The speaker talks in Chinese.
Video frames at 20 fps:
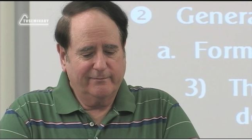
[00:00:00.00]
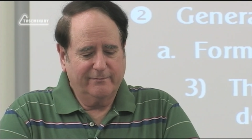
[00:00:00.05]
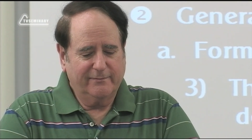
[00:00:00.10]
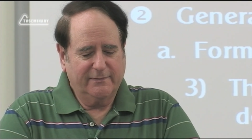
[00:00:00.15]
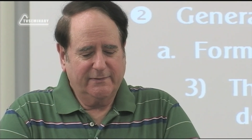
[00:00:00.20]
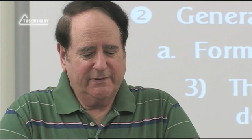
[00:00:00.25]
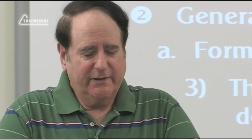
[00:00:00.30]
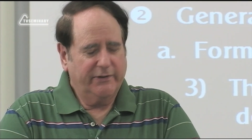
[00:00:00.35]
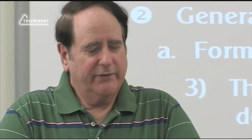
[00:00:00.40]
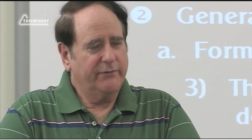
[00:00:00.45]

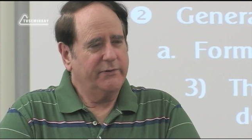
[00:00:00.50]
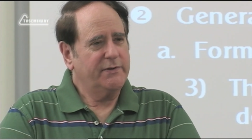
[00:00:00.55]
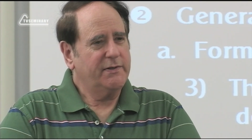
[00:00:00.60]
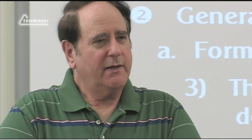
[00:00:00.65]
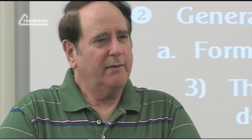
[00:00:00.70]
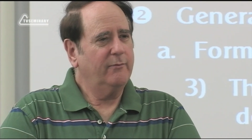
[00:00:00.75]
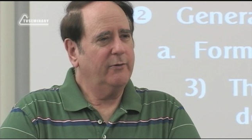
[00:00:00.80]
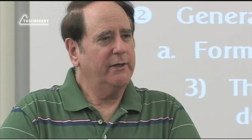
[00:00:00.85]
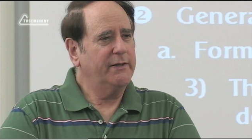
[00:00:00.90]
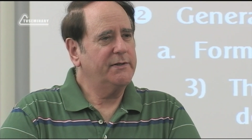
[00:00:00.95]
有人
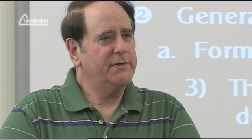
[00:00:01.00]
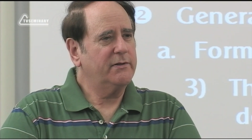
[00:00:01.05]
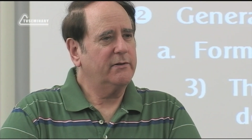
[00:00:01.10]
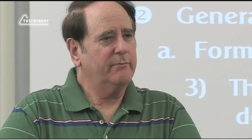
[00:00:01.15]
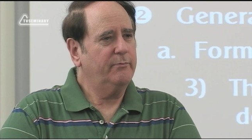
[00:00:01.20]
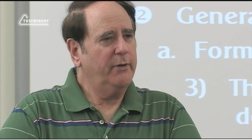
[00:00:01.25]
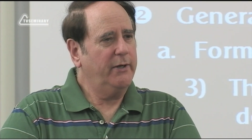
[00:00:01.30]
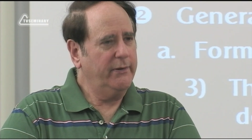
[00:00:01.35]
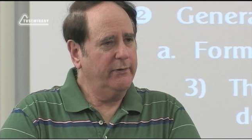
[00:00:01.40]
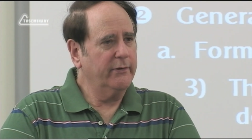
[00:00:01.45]
是
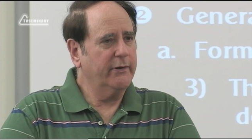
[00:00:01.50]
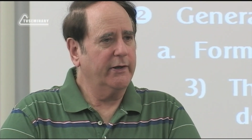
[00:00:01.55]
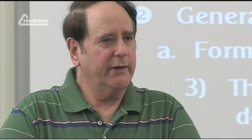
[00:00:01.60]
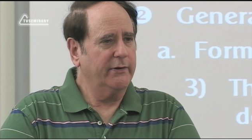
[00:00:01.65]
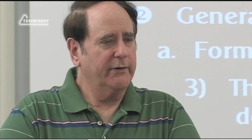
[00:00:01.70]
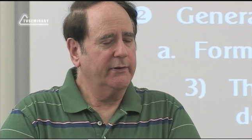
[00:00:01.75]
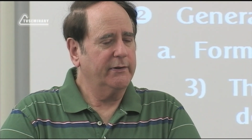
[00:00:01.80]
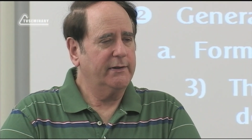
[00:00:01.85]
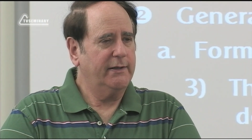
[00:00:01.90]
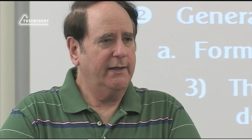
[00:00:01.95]
高于
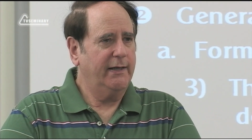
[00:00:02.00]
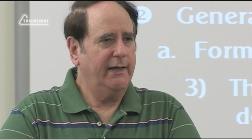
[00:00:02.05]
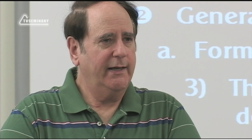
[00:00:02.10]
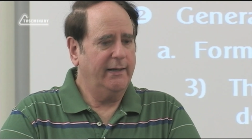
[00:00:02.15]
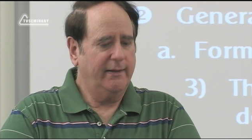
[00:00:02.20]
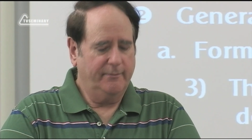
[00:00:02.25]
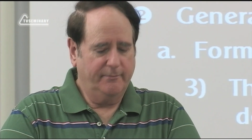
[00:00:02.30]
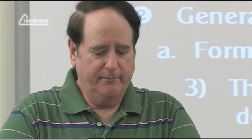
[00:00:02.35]
他的。